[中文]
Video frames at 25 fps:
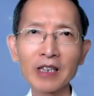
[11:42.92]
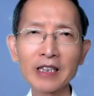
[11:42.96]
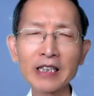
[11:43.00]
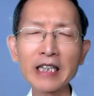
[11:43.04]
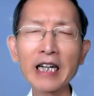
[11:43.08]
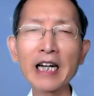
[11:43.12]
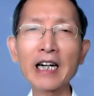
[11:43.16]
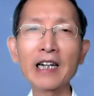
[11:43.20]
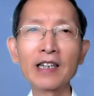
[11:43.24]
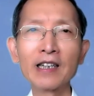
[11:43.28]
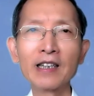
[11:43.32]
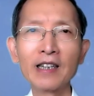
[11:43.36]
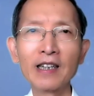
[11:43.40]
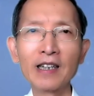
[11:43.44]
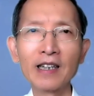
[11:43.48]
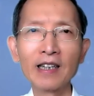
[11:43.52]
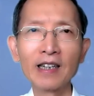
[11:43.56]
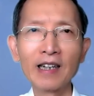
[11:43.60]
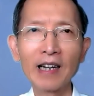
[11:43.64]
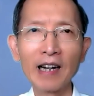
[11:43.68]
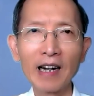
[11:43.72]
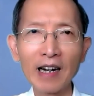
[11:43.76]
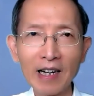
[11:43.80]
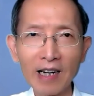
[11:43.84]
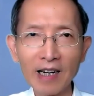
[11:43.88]
这样
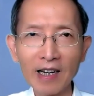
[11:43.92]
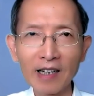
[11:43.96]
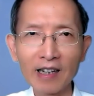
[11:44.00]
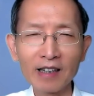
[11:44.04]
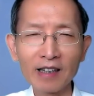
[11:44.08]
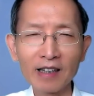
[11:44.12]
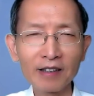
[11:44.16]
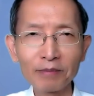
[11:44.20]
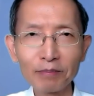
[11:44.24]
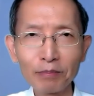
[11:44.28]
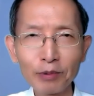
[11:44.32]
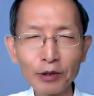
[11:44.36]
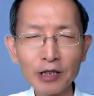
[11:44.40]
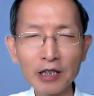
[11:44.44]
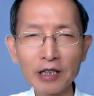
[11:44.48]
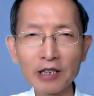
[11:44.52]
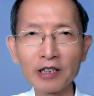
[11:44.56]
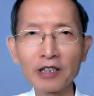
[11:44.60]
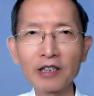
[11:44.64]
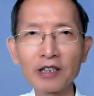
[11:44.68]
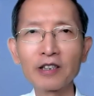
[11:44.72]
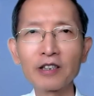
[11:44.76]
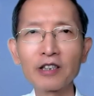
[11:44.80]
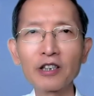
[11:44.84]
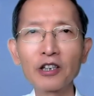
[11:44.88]
啊，不
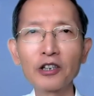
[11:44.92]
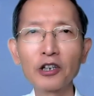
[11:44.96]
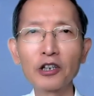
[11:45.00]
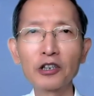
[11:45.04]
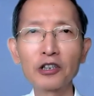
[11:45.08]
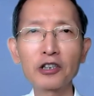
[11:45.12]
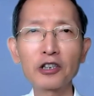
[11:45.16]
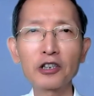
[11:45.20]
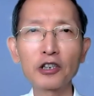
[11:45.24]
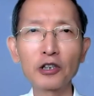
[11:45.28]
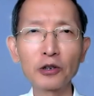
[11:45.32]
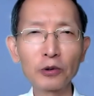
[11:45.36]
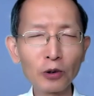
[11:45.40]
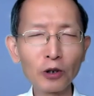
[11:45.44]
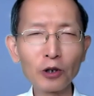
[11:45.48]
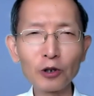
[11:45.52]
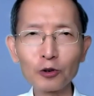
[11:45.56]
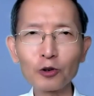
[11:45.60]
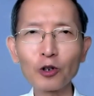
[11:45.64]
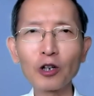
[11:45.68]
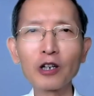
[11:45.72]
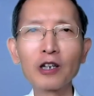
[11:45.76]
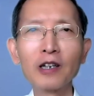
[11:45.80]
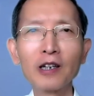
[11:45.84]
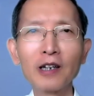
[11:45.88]
仅罪人许多了
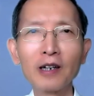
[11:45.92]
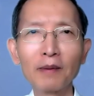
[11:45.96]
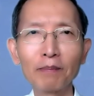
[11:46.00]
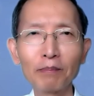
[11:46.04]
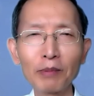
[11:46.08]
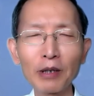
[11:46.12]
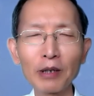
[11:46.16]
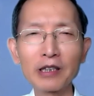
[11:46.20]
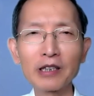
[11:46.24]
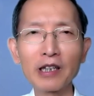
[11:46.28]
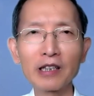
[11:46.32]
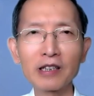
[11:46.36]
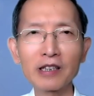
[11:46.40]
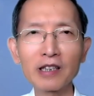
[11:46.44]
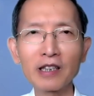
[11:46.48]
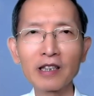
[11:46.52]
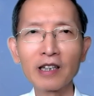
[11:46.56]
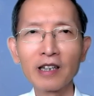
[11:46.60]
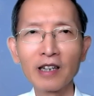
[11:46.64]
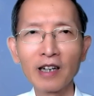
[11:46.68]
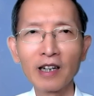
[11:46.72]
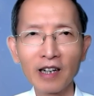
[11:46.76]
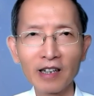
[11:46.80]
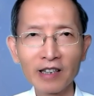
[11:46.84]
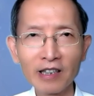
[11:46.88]
罪，并且是
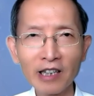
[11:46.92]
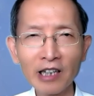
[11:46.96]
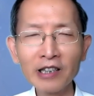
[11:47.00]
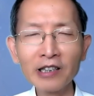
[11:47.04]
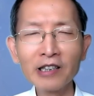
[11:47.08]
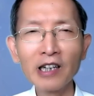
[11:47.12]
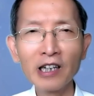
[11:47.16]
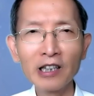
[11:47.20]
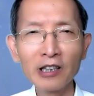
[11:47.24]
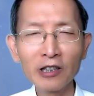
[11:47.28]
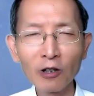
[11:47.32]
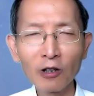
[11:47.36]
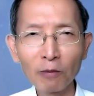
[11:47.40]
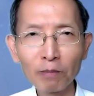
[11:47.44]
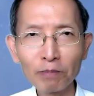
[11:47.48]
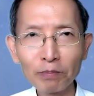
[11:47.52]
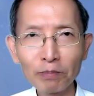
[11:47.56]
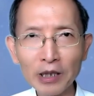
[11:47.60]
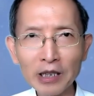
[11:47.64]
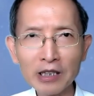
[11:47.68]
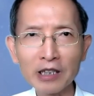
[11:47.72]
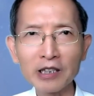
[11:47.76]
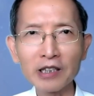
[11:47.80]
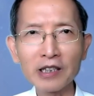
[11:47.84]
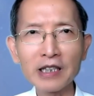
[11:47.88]
人人都
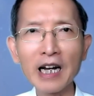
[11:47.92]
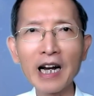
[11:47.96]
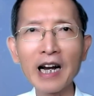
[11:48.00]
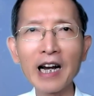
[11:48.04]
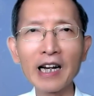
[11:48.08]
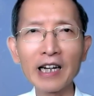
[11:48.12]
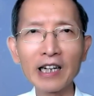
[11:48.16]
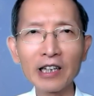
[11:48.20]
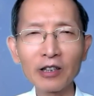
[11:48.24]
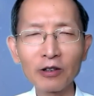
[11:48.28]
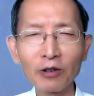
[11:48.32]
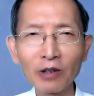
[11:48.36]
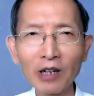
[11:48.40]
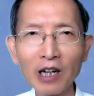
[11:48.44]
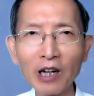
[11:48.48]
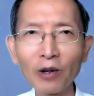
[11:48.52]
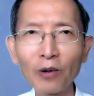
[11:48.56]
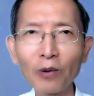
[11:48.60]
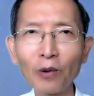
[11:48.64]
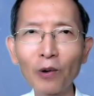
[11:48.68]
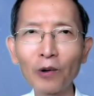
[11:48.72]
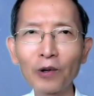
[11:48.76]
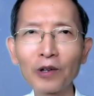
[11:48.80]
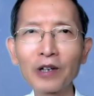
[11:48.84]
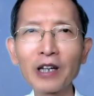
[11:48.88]
彼此相爱，一同来
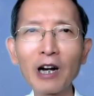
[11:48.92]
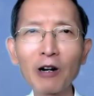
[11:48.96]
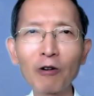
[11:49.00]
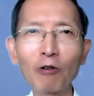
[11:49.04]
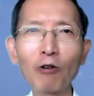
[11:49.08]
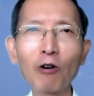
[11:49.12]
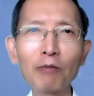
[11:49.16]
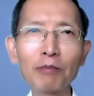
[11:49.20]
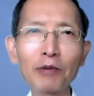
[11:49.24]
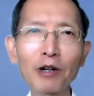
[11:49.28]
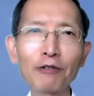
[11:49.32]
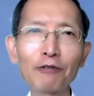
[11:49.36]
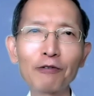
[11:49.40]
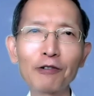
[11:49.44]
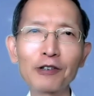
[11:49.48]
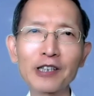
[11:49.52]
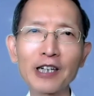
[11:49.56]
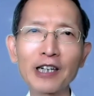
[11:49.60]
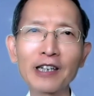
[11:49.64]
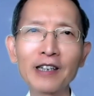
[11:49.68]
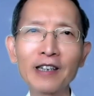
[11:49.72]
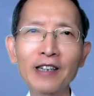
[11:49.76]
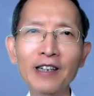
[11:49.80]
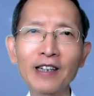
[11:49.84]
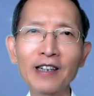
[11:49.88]
荣耀我们的父
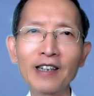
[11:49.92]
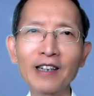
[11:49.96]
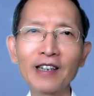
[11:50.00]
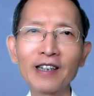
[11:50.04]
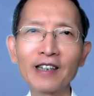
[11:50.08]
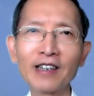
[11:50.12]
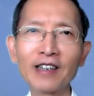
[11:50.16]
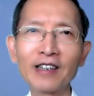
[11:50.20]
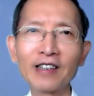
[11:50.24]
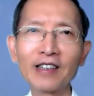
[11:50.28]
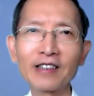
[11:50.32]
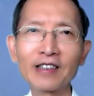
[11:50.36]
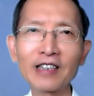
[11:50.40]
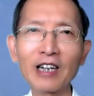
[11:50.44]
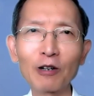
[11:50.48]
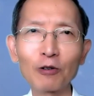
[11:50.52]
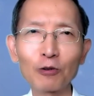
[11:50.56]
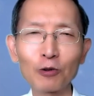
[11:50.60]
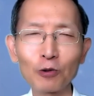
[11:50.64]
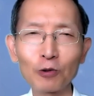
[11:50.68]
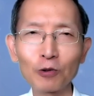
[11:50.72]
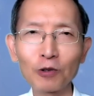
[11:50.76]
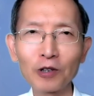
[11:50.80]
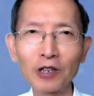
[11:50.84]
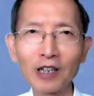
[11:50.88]
神教
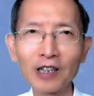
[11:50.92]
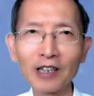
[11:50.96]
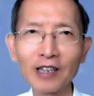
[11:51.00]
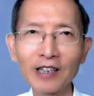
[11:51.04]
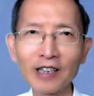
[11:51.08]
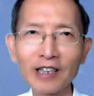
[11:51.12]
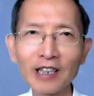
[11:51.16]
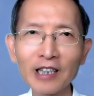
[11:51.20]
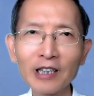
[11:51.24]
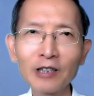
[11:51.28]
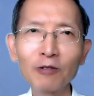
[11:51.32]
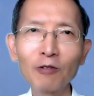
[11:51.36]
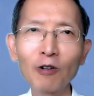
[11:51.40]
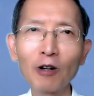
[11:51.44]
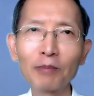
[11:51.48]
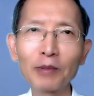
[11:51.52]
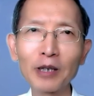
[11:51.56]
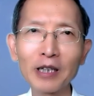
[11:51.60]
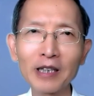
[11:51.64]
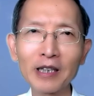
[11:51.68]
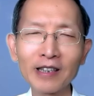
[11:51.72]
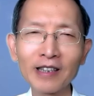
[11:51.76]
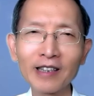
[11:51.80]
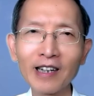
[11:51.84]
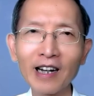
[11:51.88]
主，因我
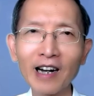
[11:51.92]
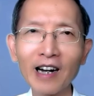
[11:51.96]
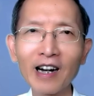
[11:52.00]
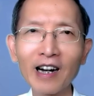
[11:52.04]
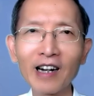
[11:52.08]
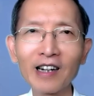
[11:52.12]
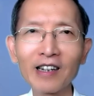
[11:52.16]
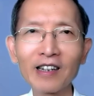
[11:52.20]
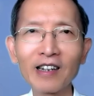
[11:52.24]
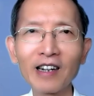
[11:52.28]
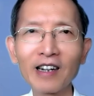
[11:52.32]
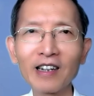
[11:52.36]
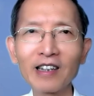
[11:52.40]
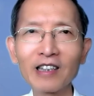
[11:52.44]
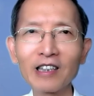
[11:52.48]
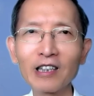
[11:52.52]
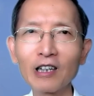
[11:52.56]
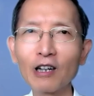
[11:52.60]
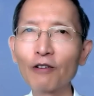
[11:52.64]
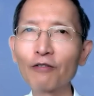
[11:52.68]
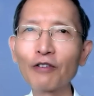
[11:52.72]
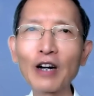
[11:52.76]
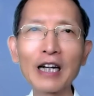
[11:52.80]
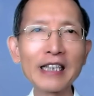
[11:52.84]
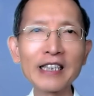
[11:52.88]
们啊
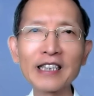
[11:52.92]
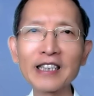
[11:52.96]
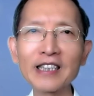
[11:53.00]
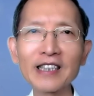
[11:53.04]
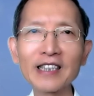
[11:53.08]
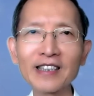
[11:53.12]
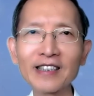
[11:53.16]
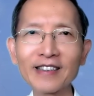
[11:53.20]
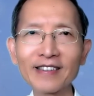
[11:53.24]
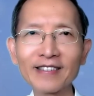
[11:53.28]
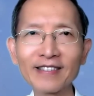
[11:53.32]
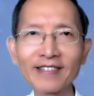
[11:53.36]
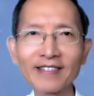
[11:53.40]
要欢喜。